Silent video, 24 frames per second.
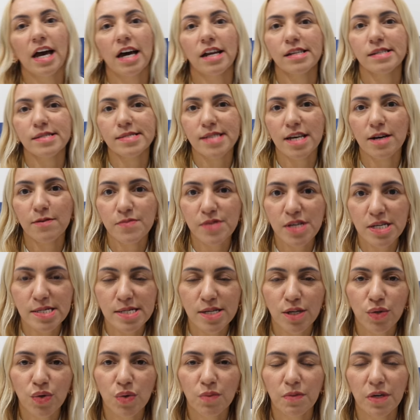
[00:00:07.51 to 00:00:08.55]
realizamos
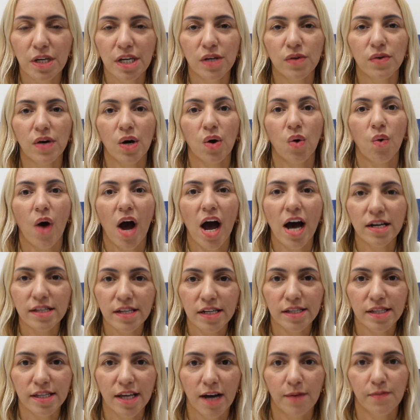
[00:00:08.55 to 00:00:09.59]
nesse domingo a
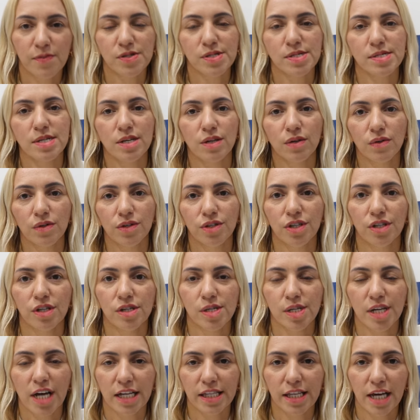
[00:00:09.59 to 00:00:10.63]
quarta etapa de
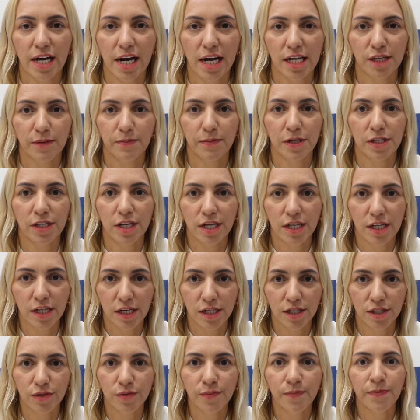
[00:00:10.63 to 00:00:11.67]
cirurgia de catarata e
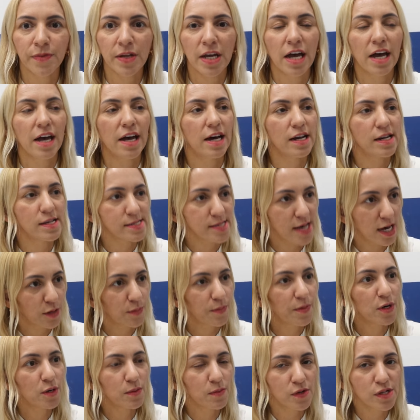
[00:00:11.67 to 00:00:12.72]
pterígio,
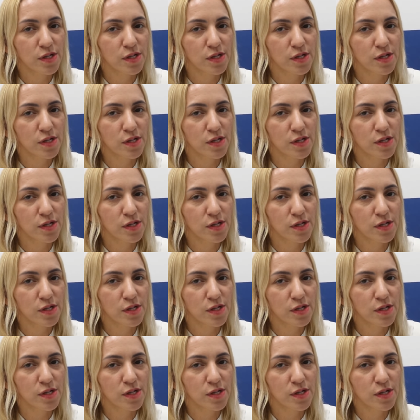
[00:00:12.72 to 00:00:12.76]
realizado pelo